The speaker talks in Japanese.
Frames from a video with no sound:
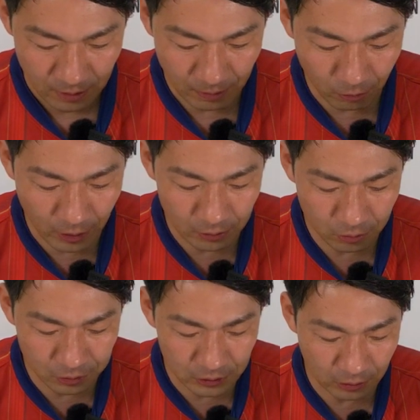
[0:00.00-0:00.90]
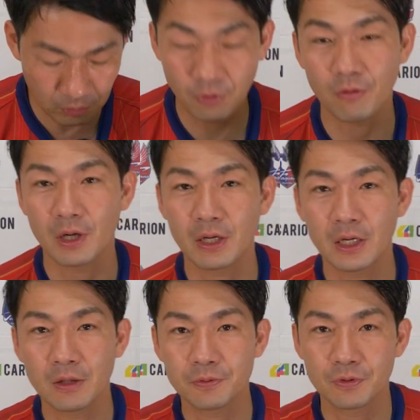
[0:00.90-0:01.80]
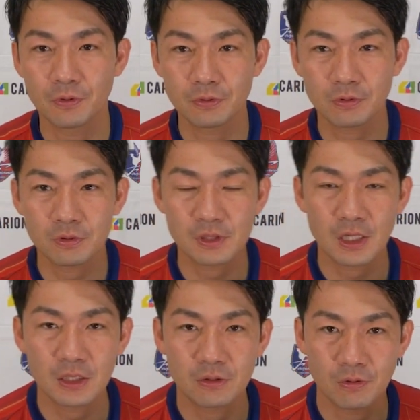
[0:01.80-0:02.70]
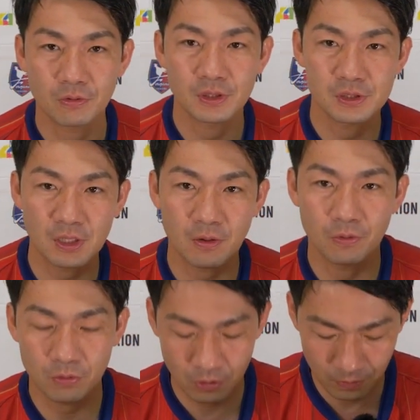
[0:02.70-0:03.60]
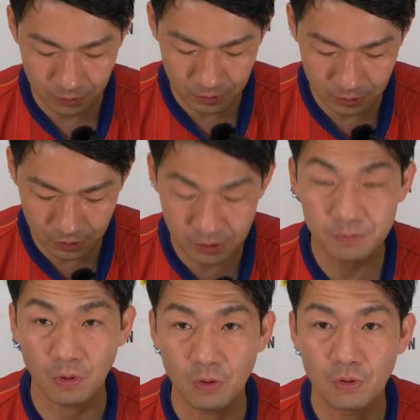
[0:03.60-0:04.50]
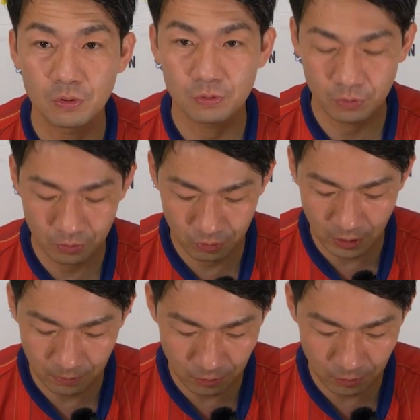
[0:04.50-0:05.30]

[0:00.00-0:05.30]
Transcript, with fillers: まあ、これはどちらかとも我々フロントサイドのですね本当にもう通信簿のような